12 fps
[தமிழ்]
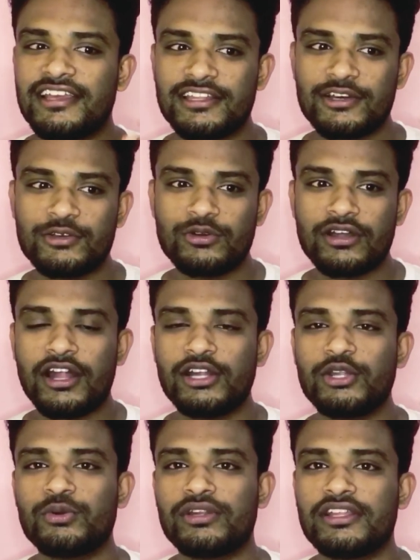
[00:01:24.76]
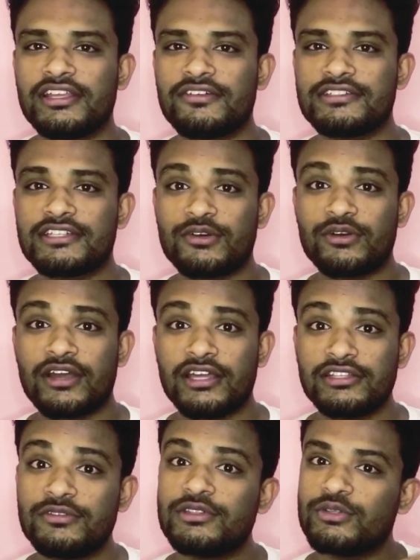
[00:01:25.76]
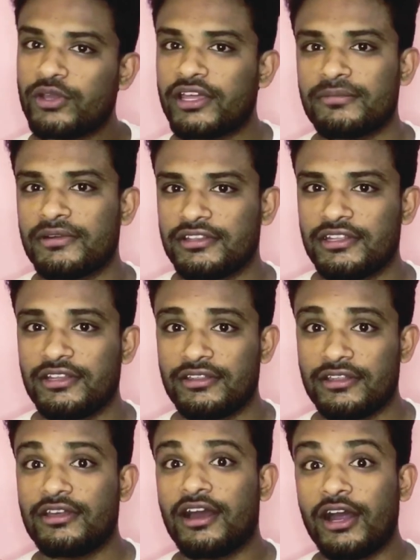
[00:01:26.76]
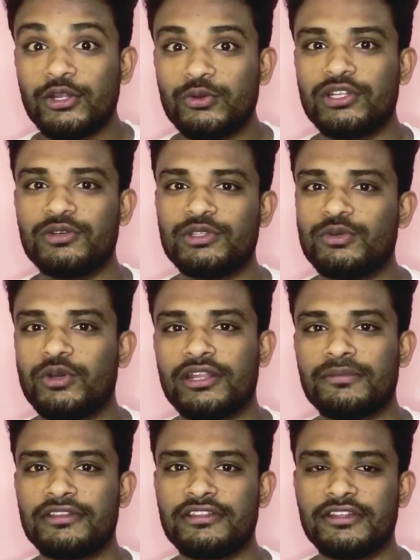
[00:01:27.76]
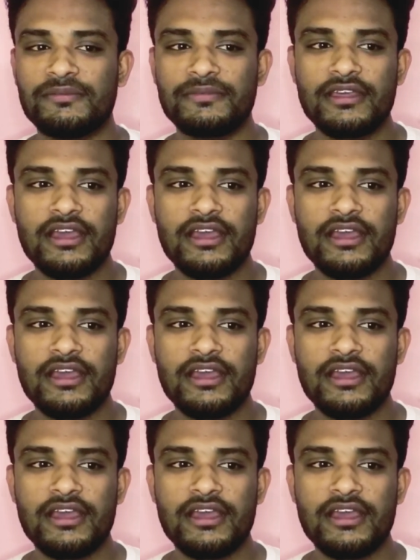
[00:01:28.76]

ஏதாவது ஒரு ஆட்டுக்குட்டி நிற்க வச்சா கூட அது வந்து உயரமாக தெரியும் அதாவது ஆட்டுக்குட்டி வந்து உயரமாக தெரியும்